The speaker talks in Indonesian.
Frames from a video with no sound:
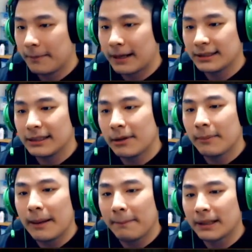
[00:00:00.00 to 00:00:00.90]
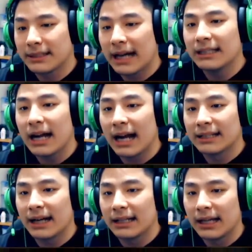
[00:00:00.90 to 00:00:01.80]
Partisnya mau B4, sengaja
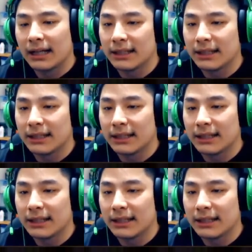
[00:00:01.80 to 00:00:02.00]
guys, sengaja,